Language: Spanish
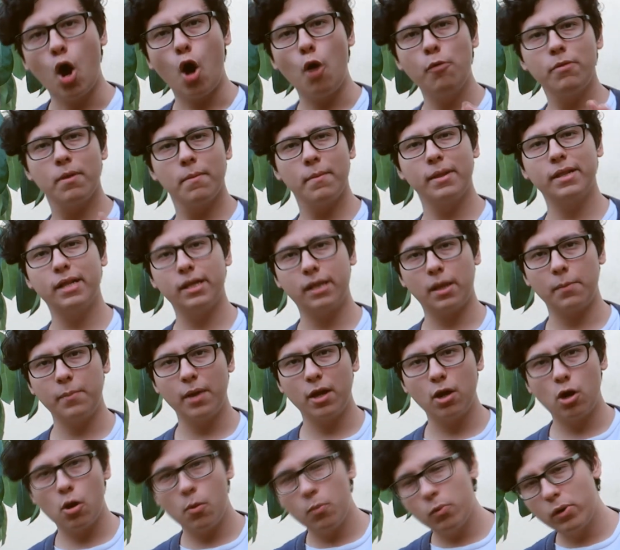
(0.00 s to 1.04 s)
Obviamente
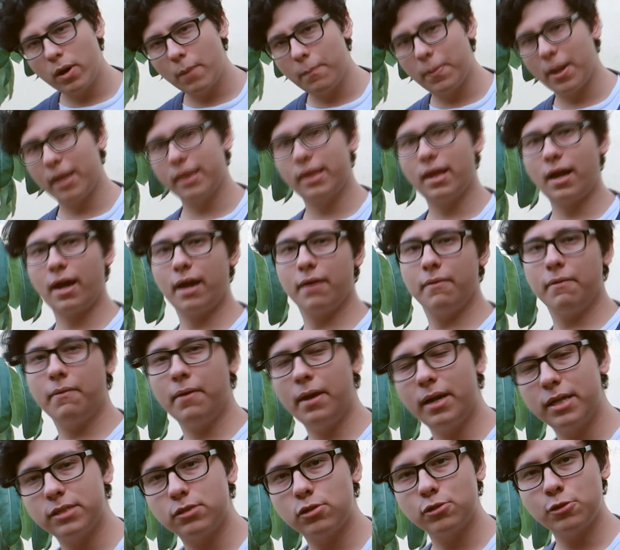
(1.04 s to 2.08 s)
también como una planta que vive
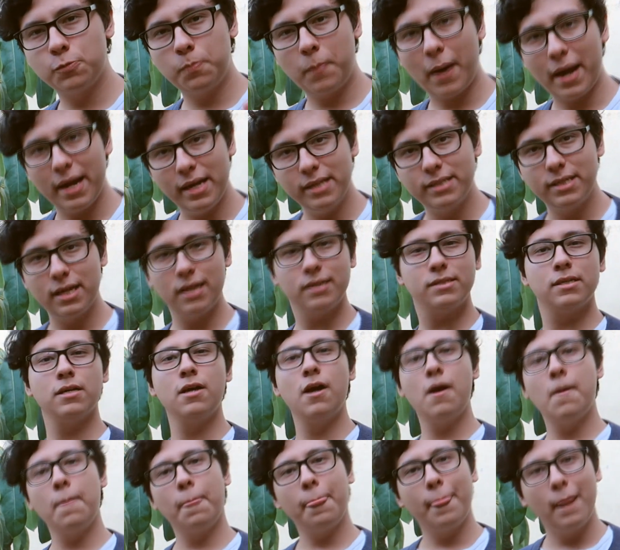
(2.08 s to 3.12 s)
en estos países
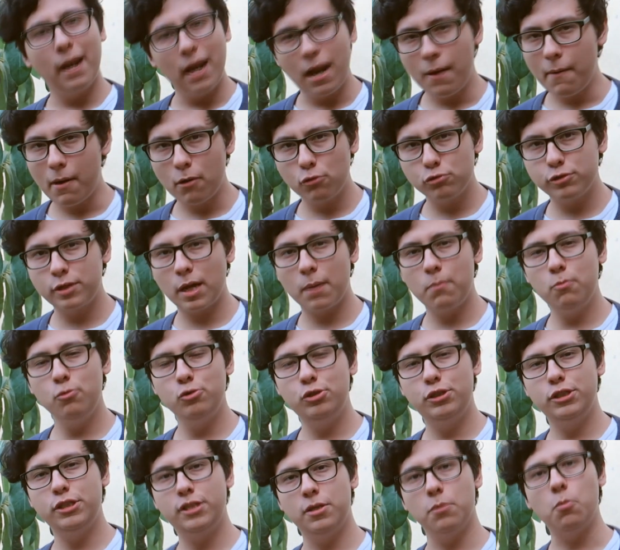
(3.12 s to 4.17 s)
le va a gustar
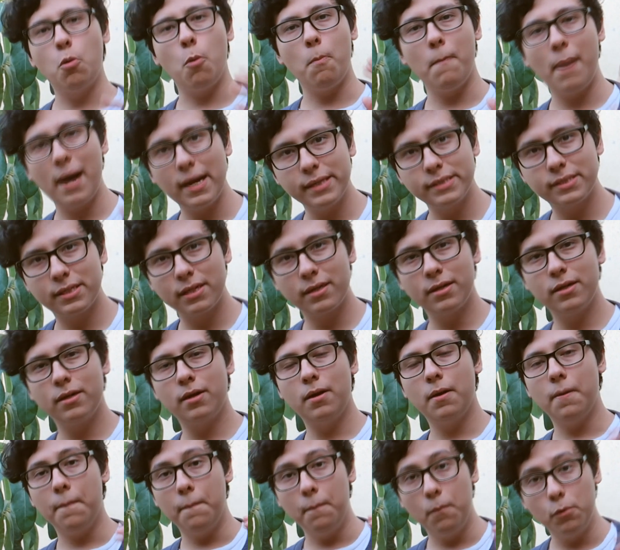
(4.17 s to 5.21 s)
muchísimo más
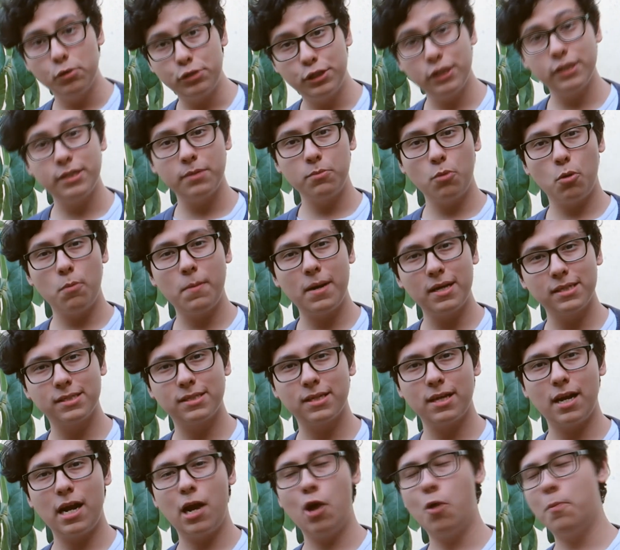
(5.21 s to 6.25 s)
muchísimo
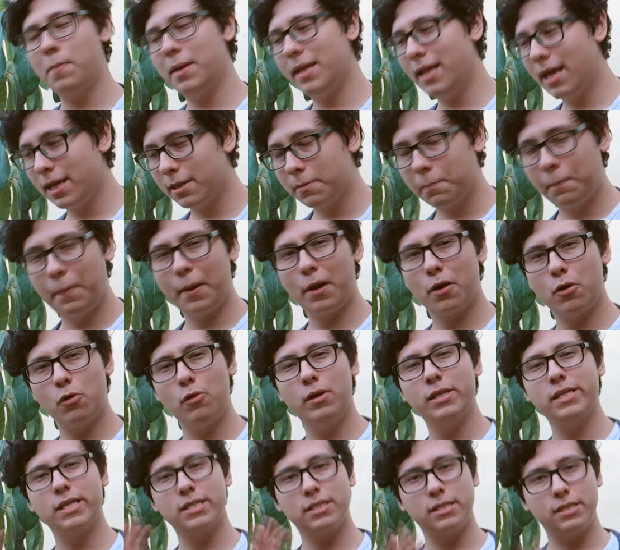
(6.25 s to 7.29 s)
más la humedad, pero
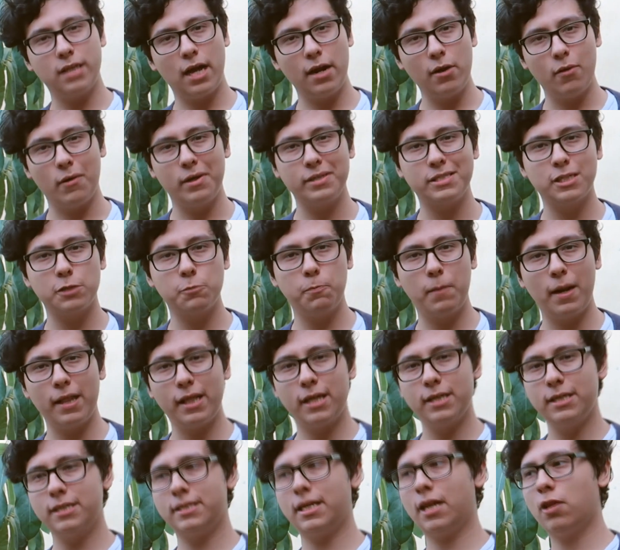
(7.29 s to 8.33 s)
no es necesario. Estas
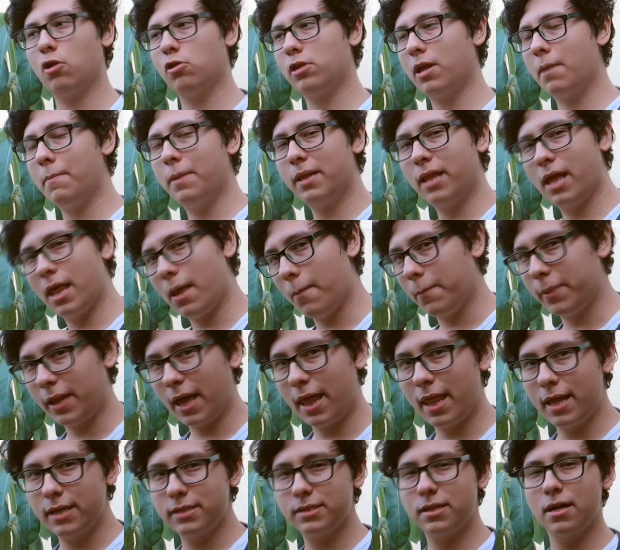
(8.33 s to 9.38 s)
plantas ya están totalmente
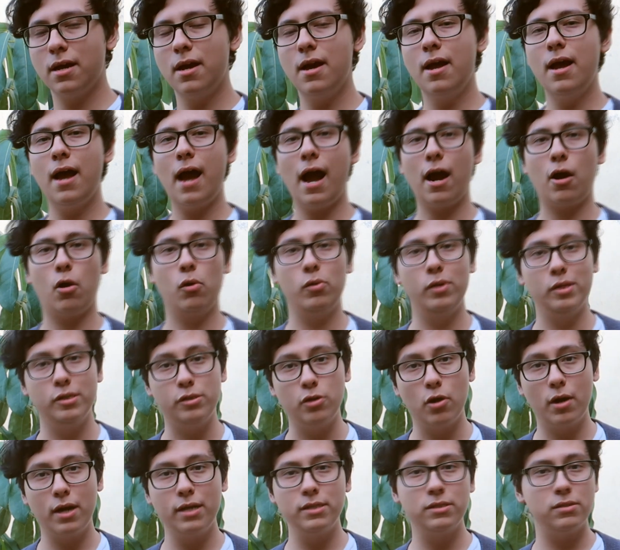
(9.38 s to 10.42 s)
adaptadas a
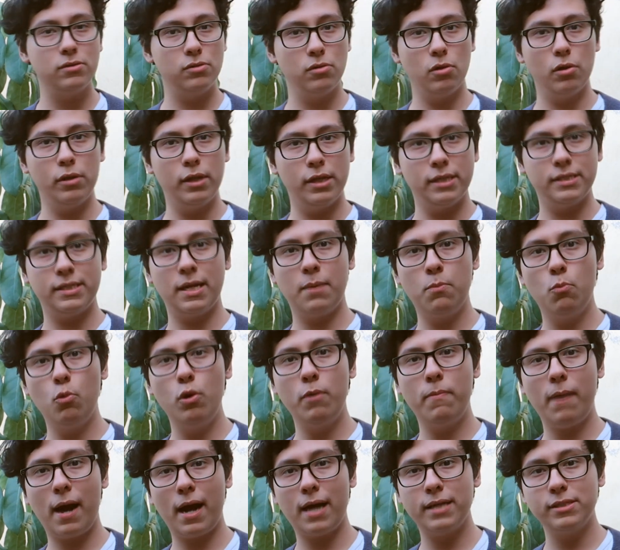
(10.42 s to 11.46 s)
condiciones donde estén
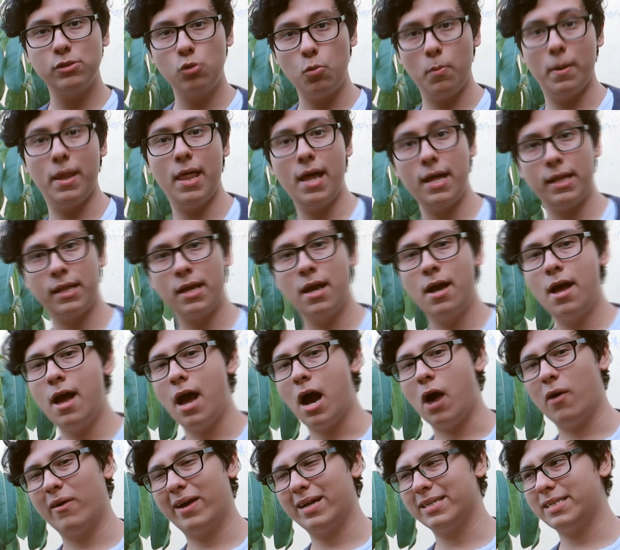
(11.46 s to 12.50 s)
muy bajas de humedad.
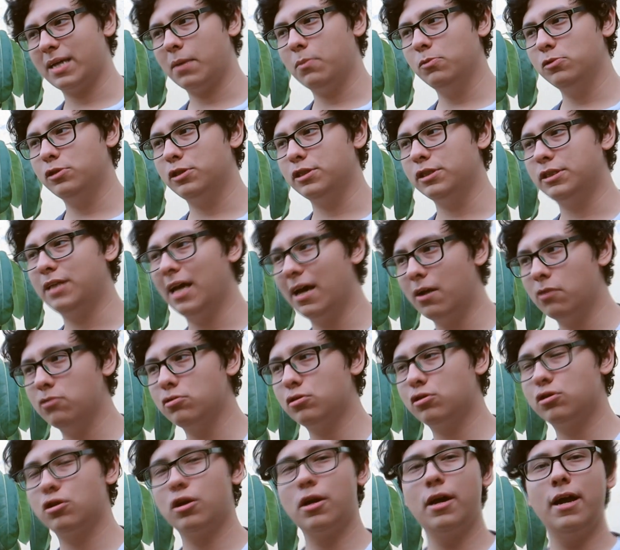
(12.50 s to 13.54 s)
Aunque seamos
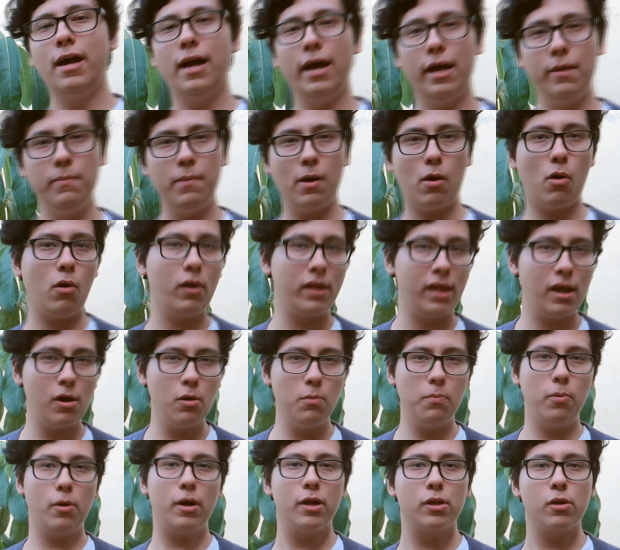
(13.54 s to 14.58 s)
sinceros, es mejor darle
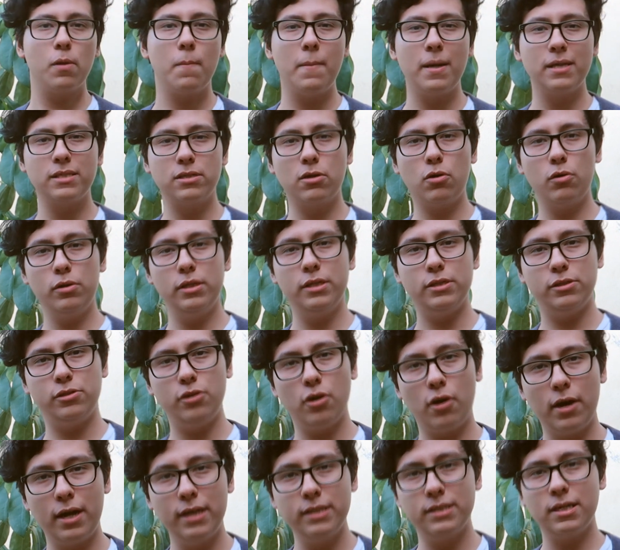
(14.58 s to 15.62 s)
un poquito más
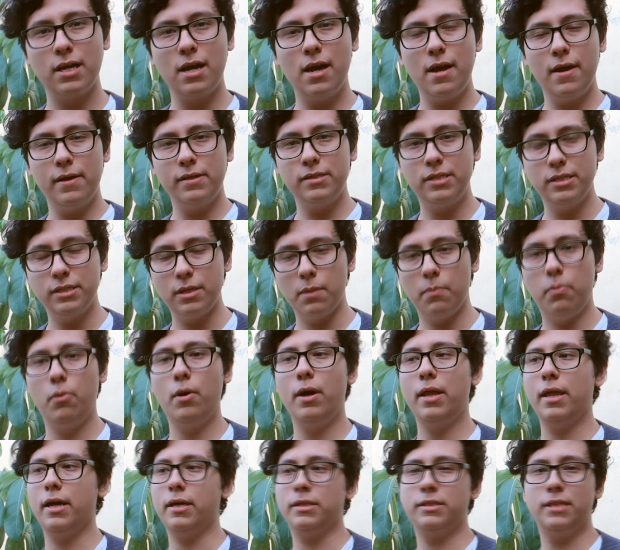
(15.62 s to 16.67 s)
condiciones si se
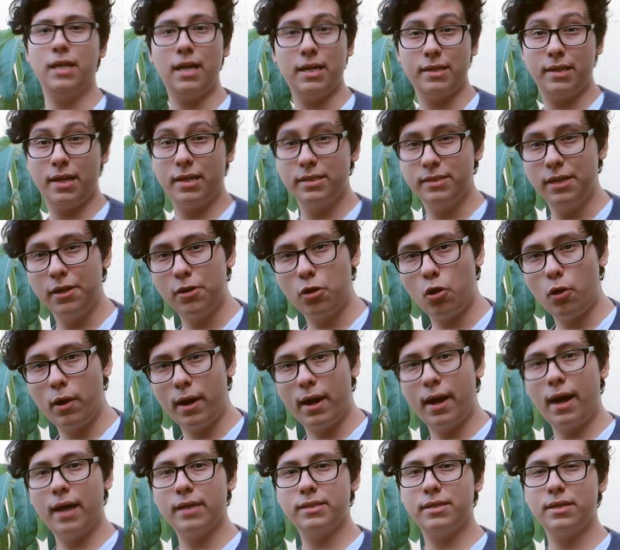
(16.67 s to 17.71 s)
puede. Si la tienes dentro
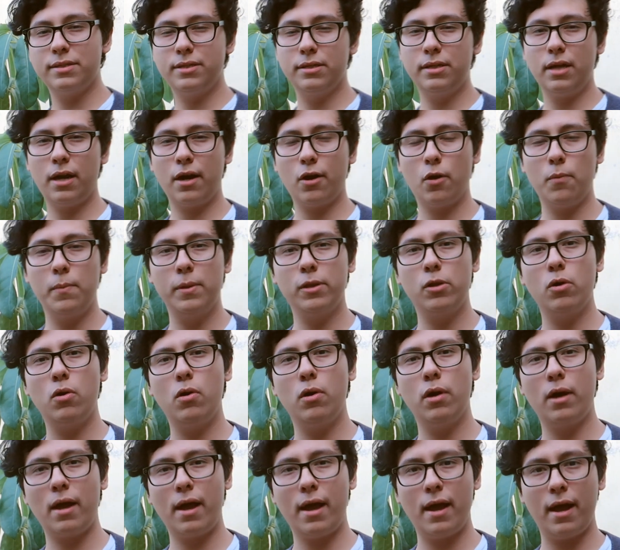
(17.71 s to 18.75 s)
de casa, sí te
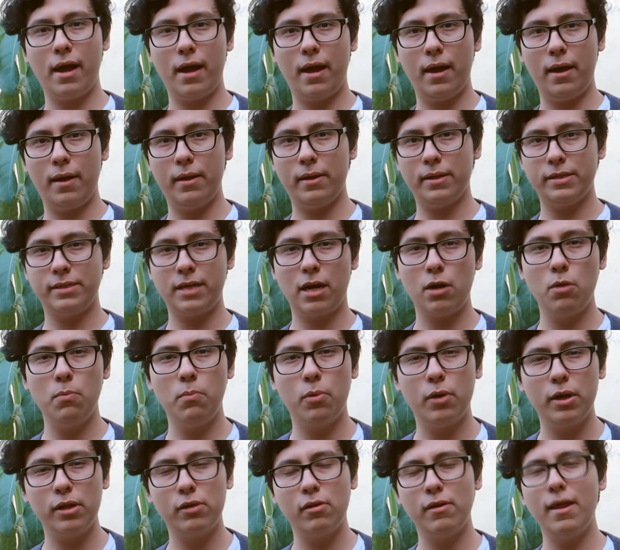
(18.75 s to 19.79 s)
recomiendo eh, echarle un
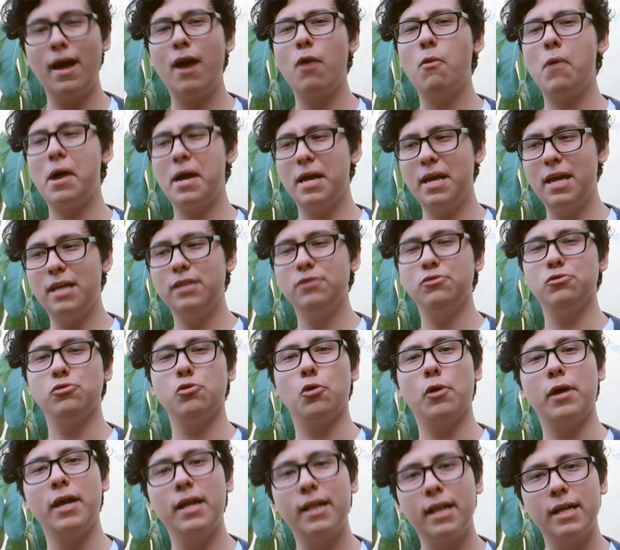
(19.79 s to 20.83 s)
poquito de agua ahí en
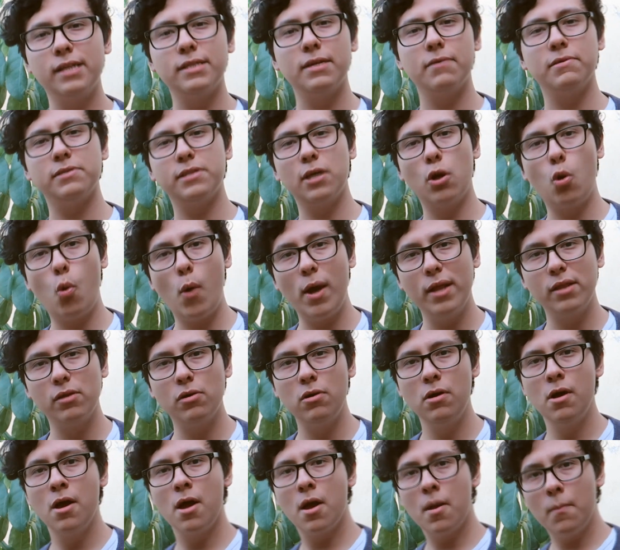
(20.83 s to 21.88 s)
sus hojitas de vez en
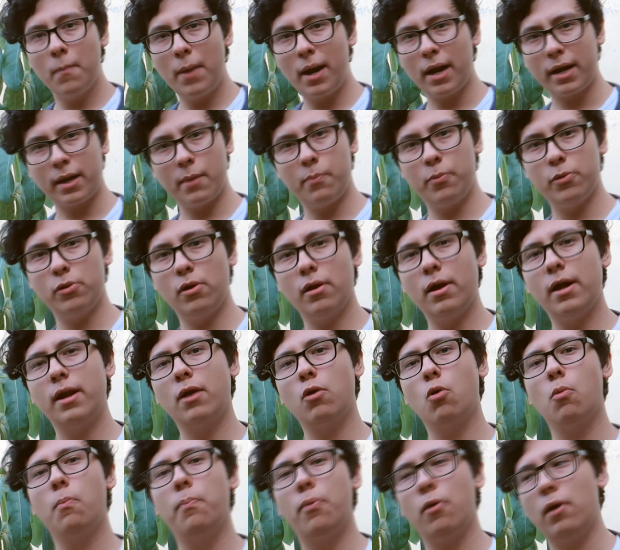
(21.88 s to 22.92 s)
cuando para que pues, no haya
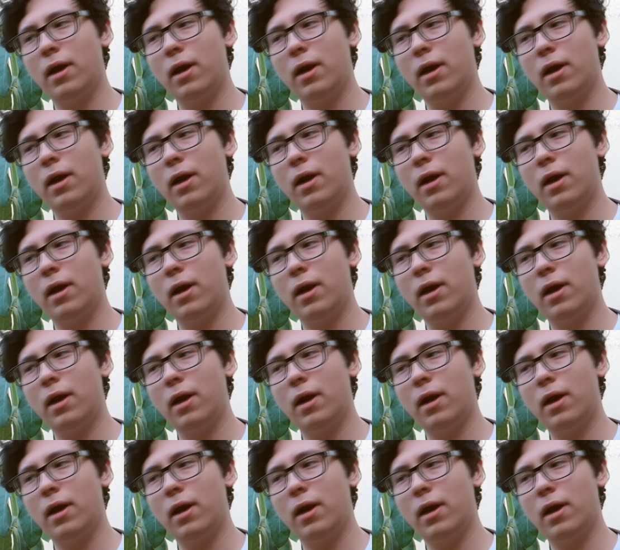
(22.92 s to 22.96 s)
ningún